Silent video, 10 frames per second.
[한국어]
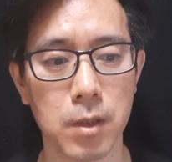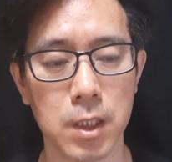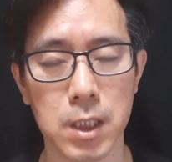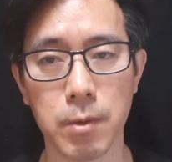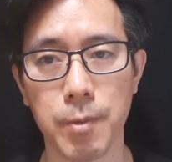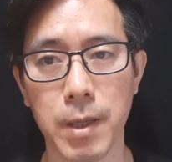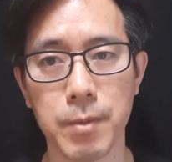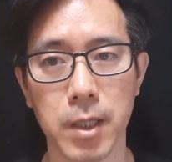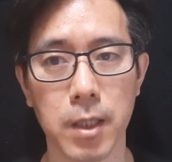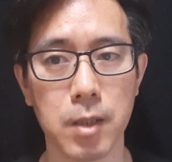집을
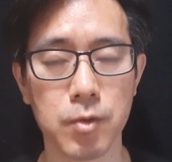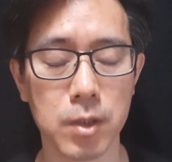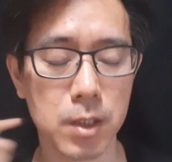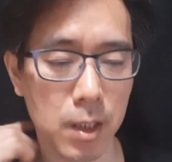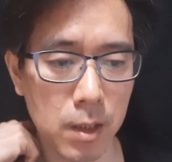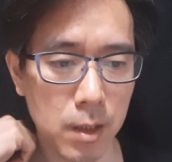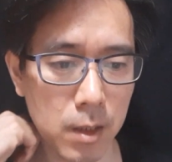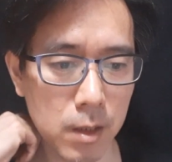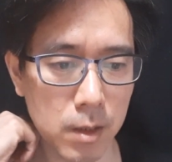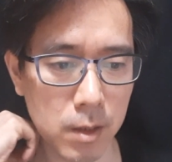팔면 해결할 수 있는데
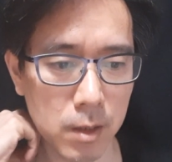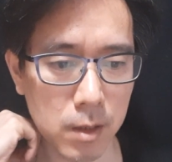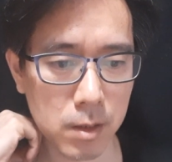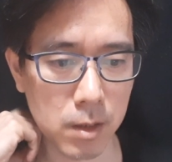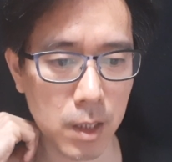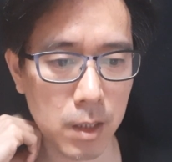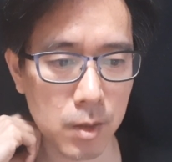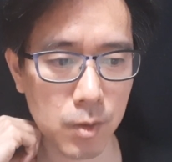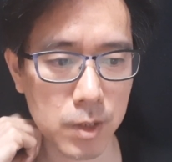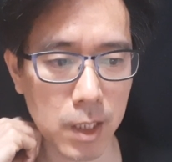그게
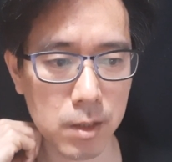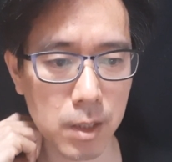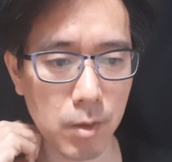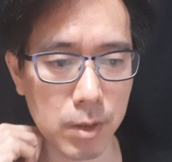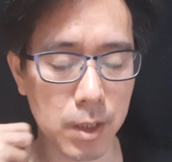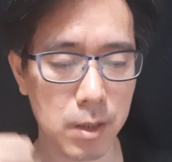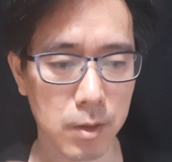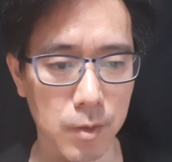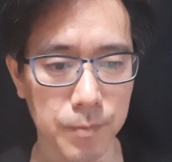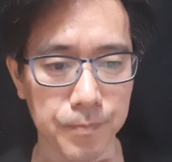또 자기 뜻대로 안 되는 거죠.